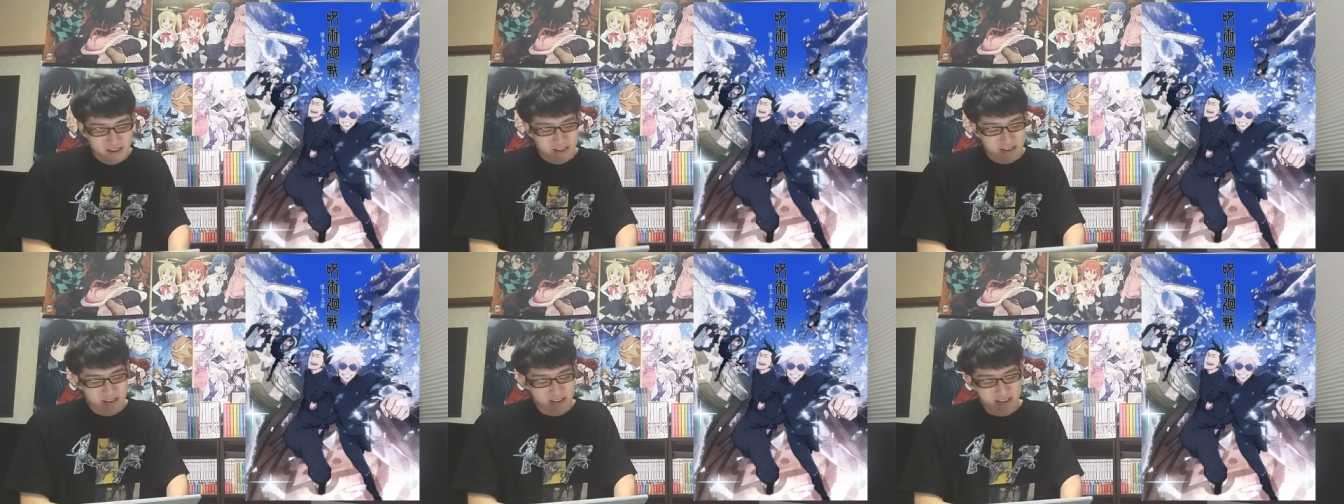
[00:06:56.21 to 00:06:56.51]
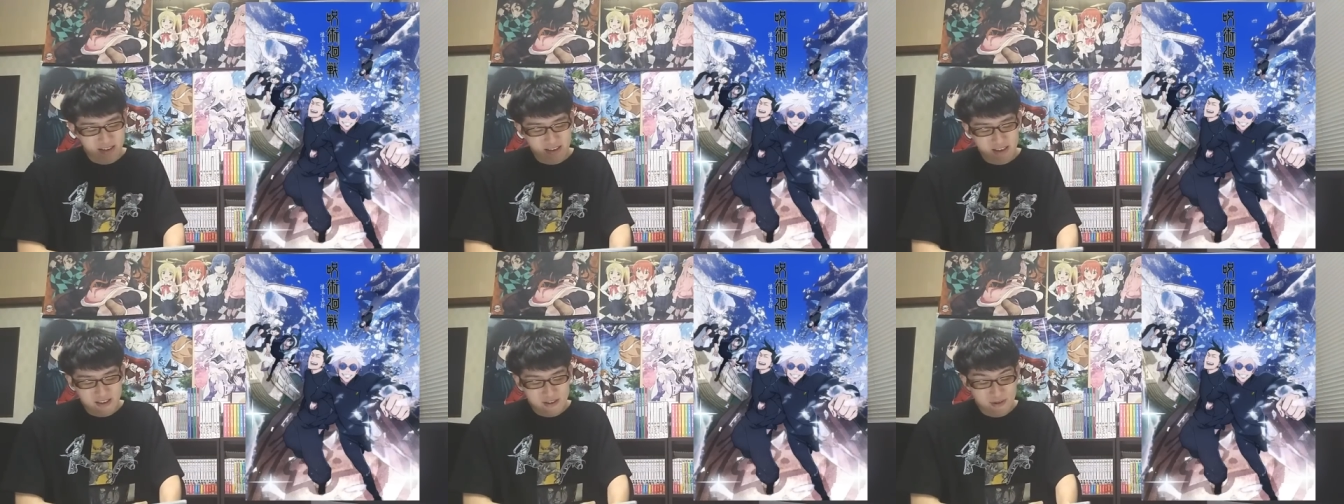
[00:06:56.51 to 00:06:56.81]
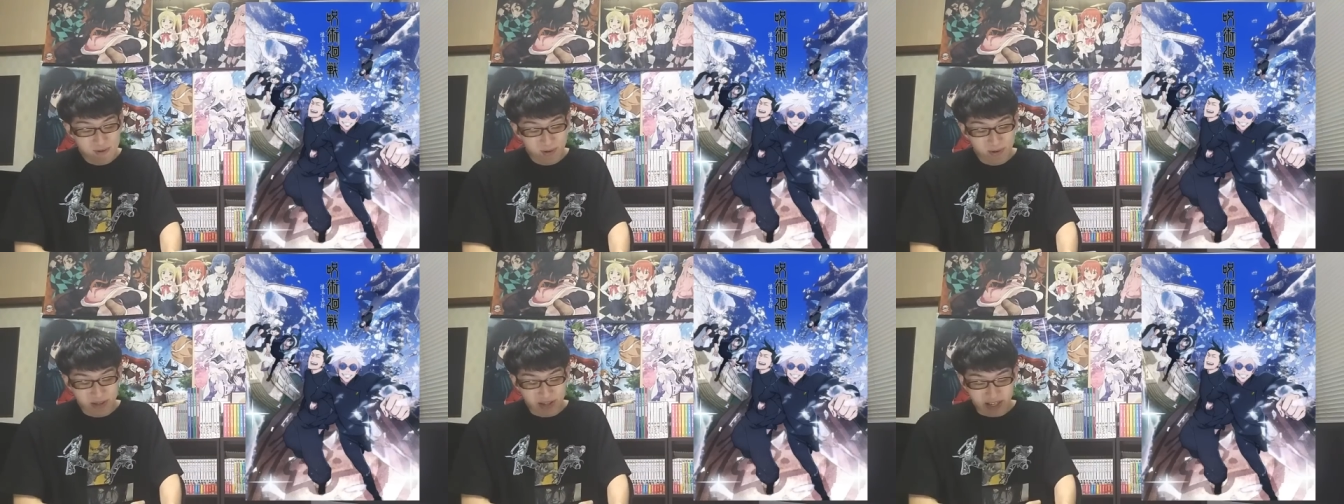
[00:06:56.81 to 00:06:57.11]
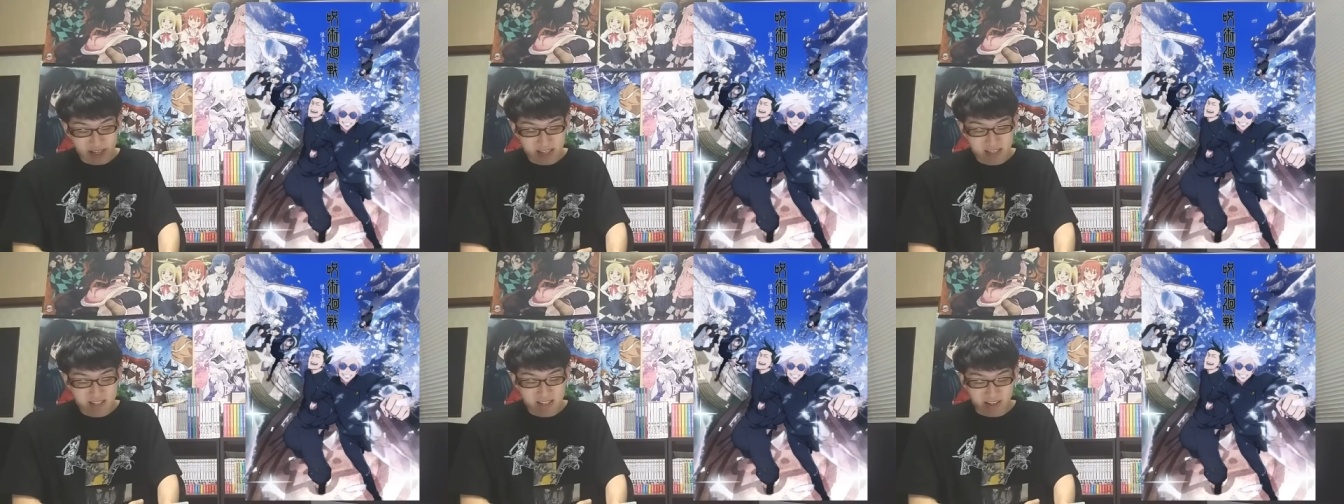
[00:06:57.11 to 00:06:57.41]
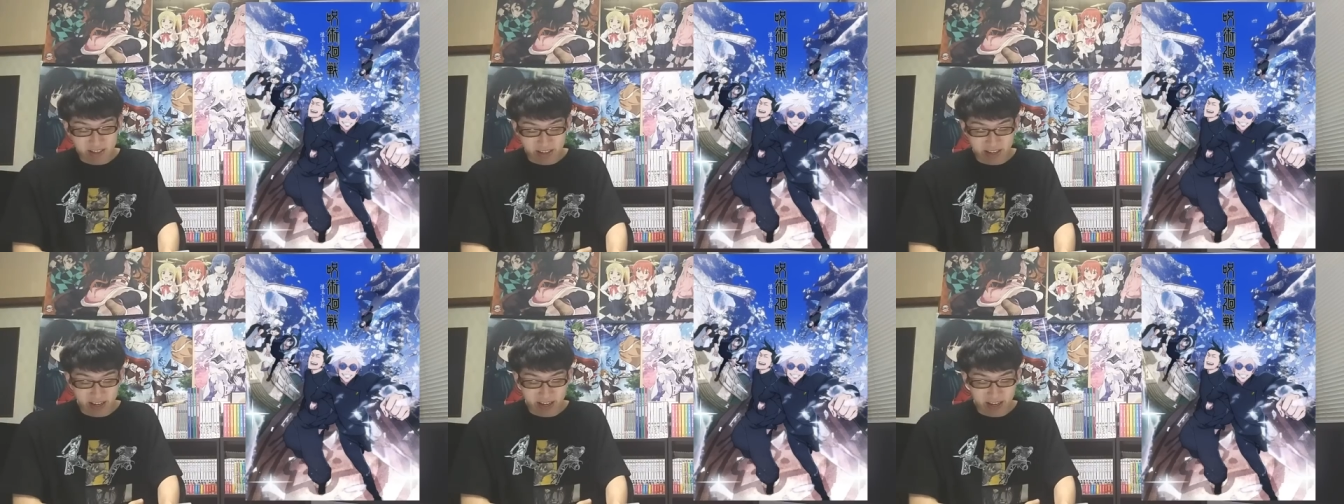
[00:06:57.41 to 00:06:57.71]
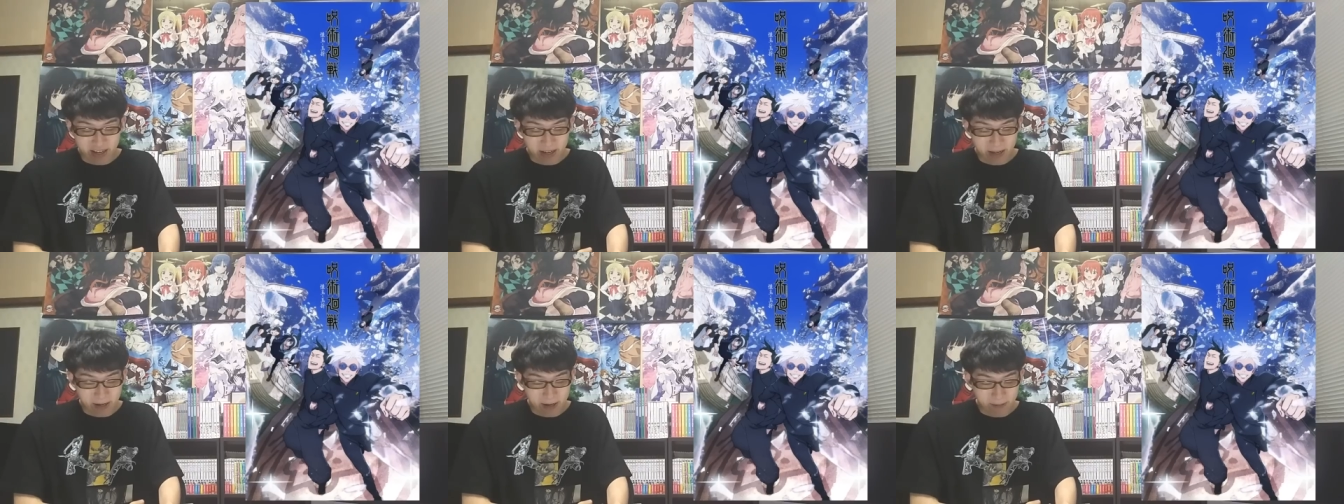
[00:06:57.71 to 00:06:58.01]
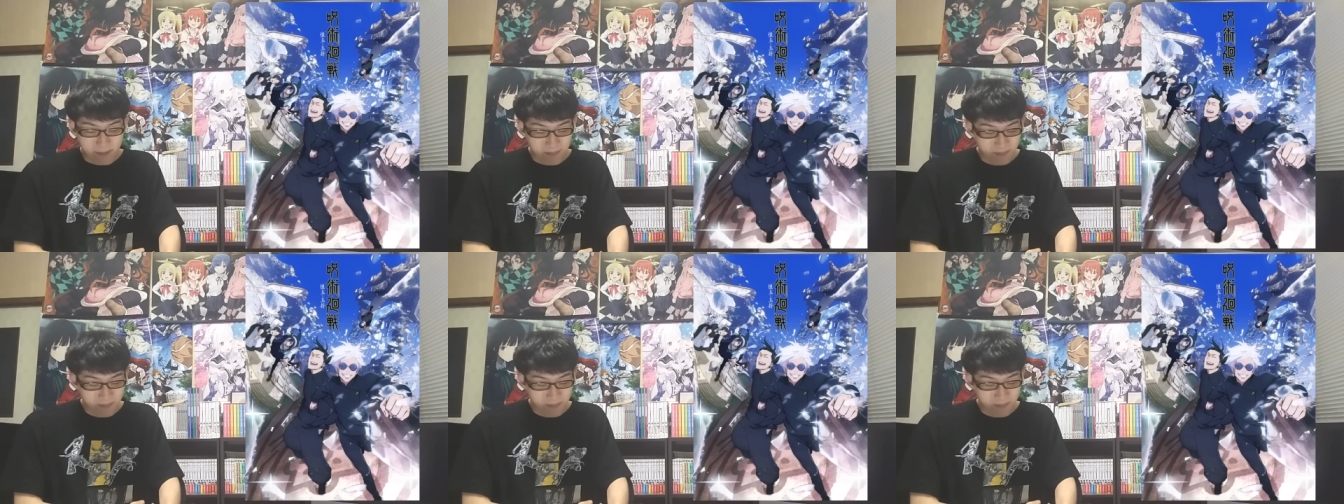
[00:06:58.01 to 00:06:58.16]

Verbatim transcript: 勢いでしたねう